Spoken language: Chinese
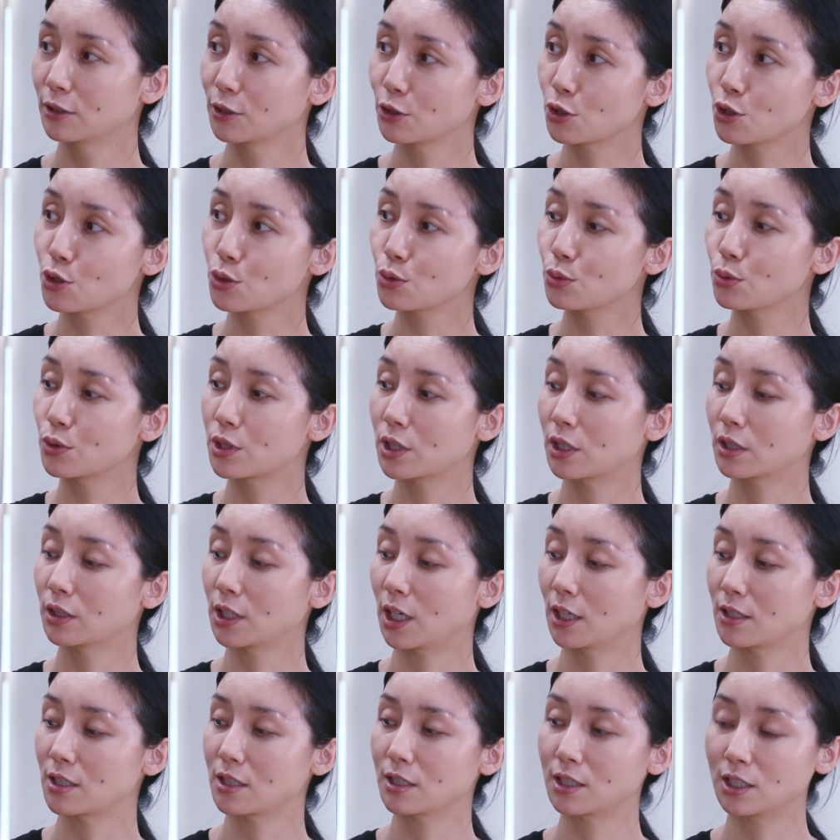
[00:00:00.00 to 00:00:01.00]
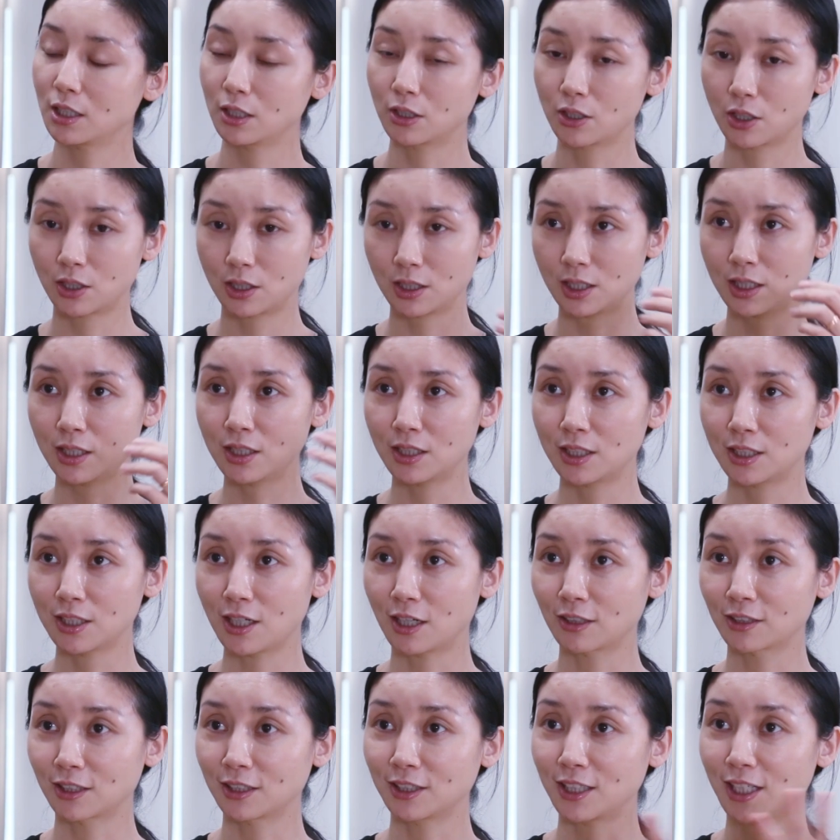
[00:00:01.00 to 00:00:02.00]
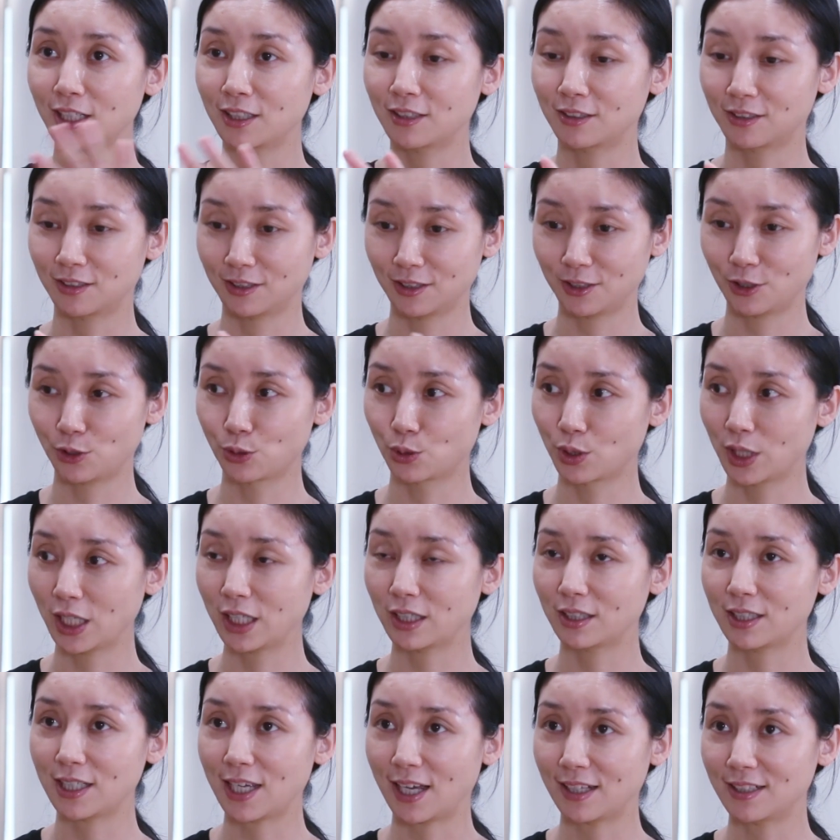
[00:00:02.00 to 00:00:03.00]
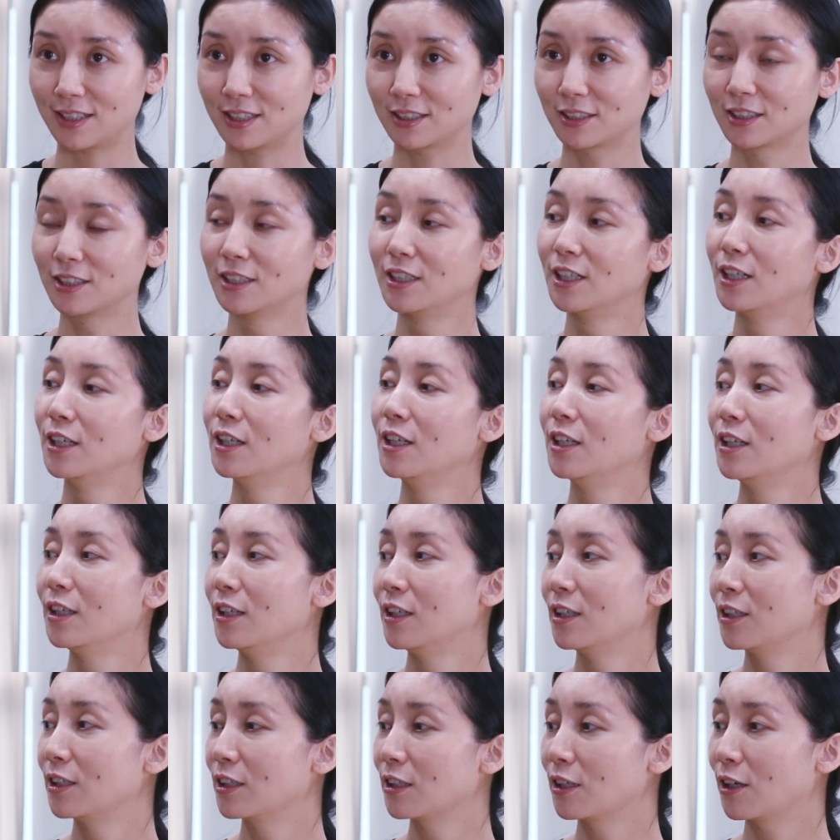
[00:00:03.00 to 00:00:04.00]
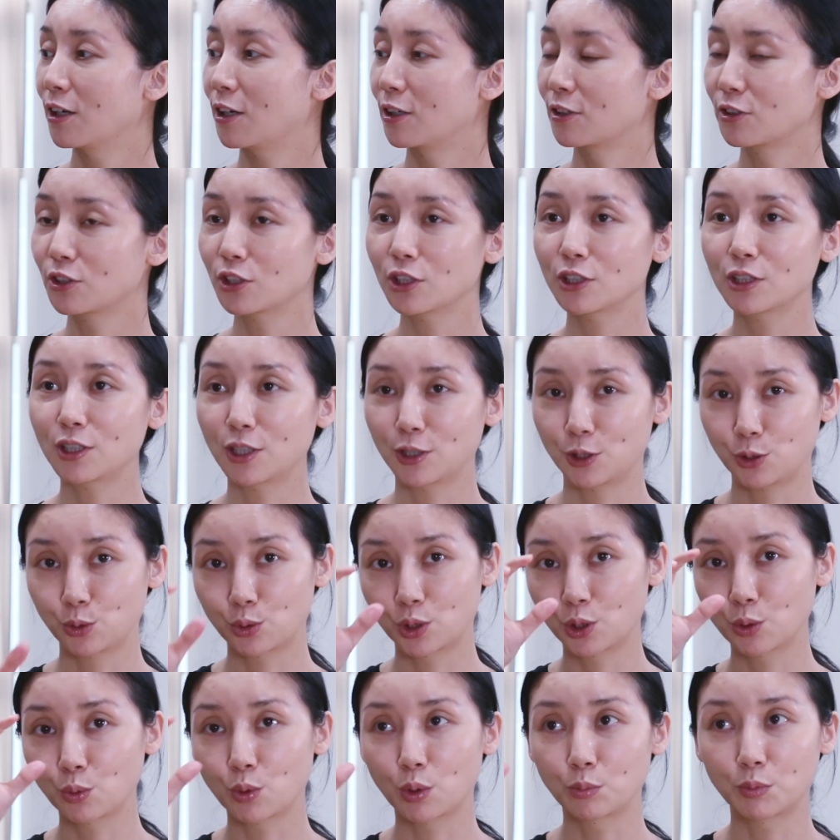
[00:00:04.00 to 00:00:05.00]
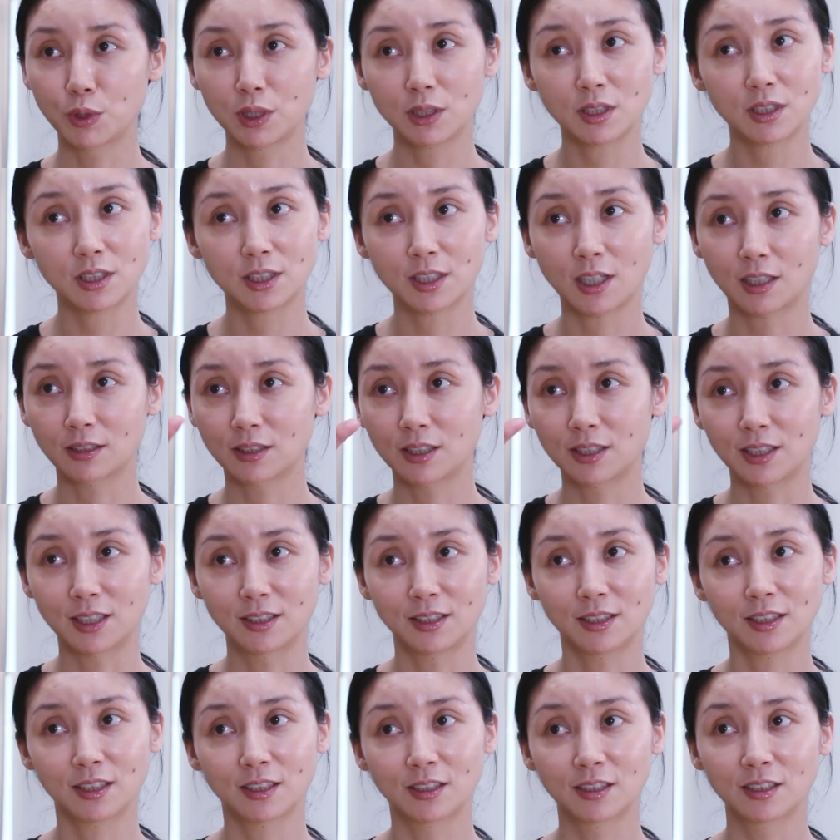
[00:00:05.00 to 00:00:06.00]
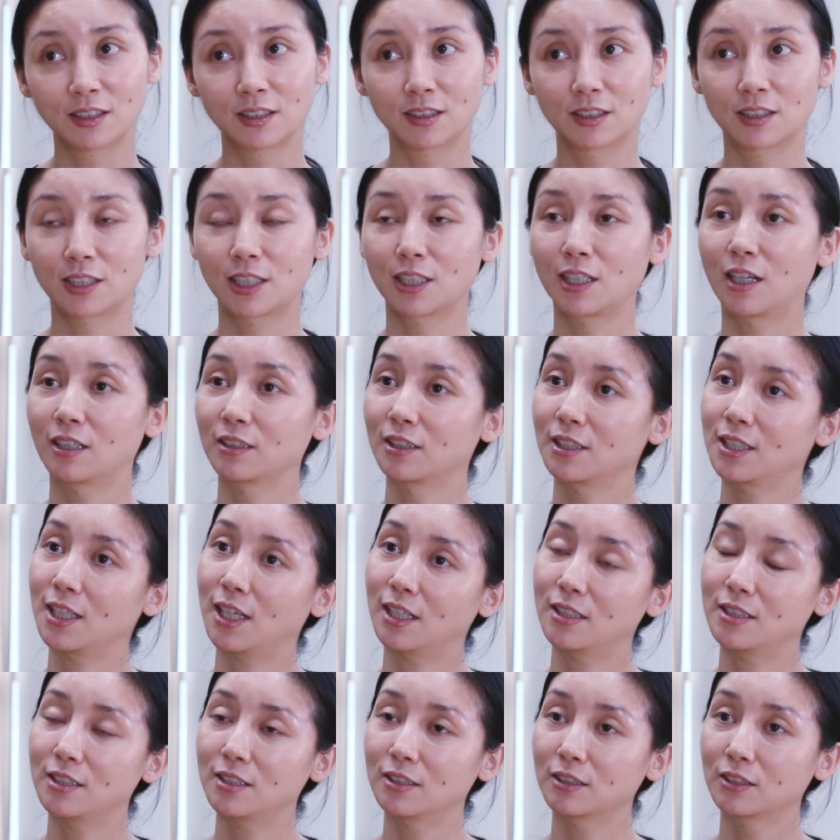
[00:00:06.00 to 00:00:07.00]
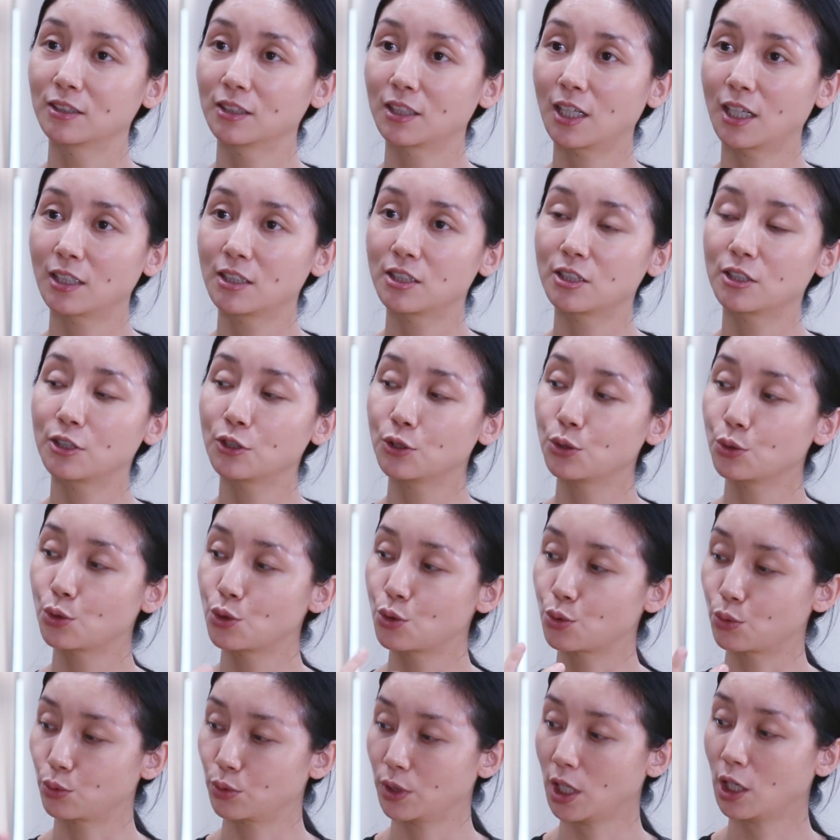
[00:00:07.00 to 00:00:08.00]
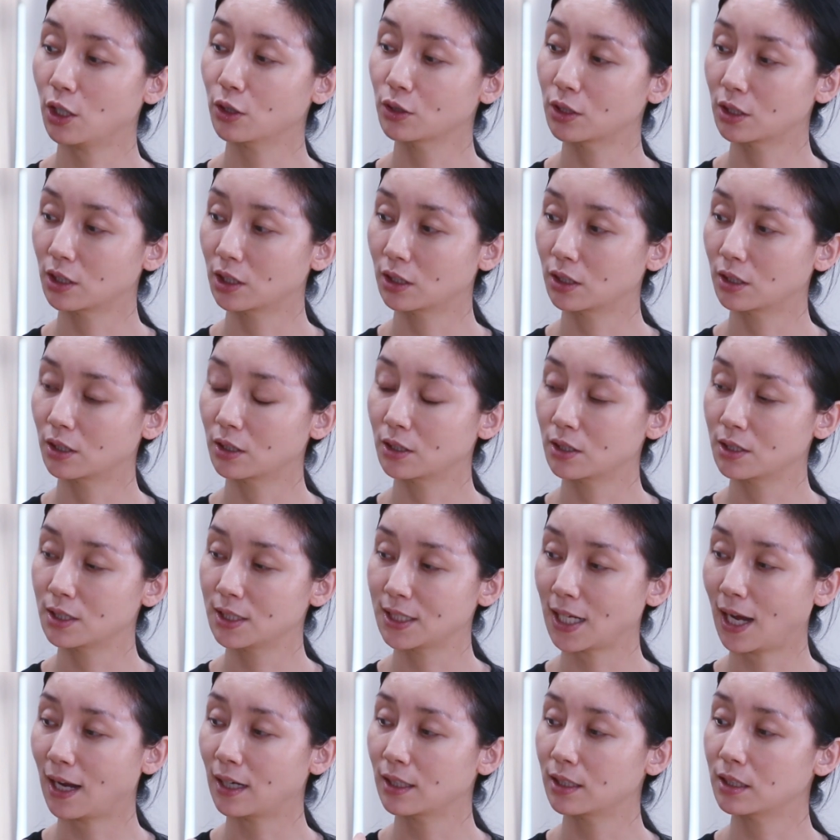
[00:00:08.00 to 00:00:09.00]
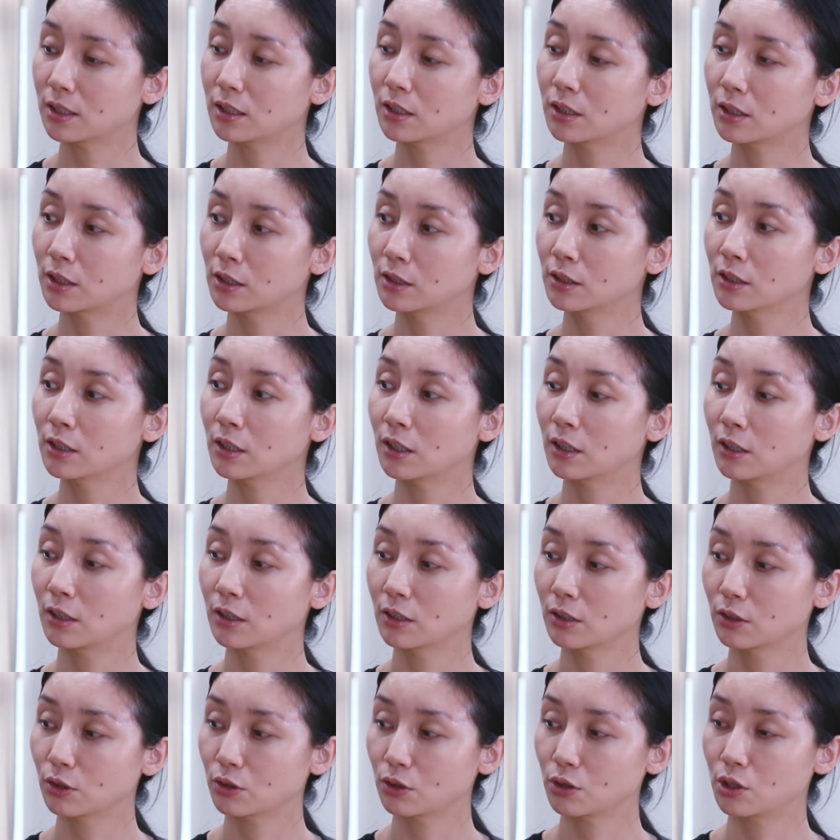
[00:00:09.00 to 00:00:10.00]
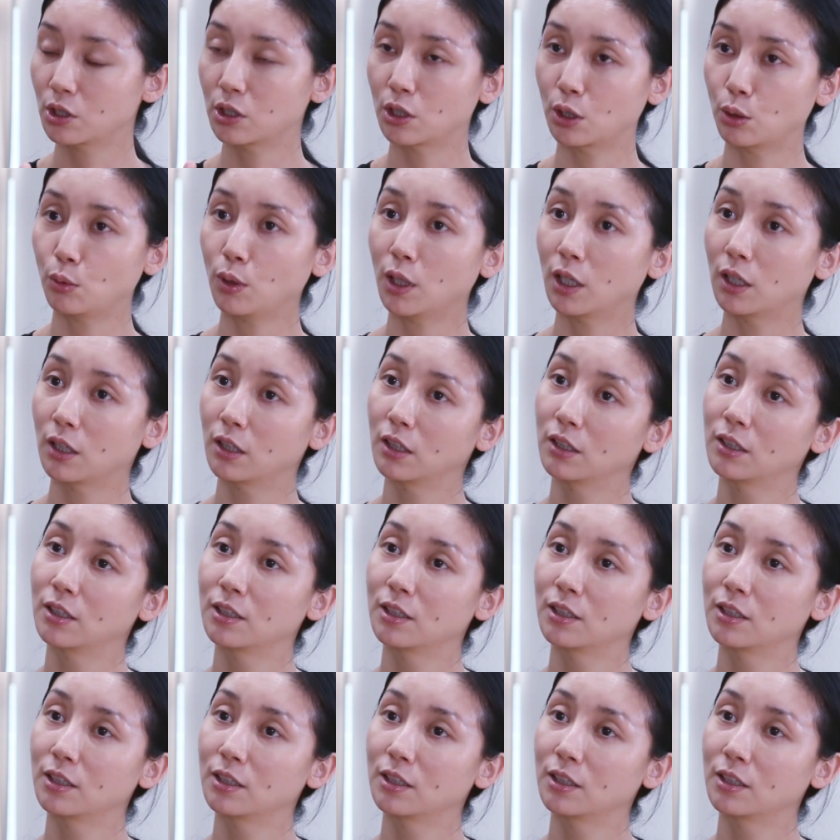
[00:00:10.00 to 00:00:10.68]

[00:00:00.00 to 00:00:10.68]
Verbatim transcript: 那竖着它是其实是意象的那个，就是那个眼睛。横着呢，就是我们印象的人的这样的眼睛，它其实就主要的是加了一个人的渴望。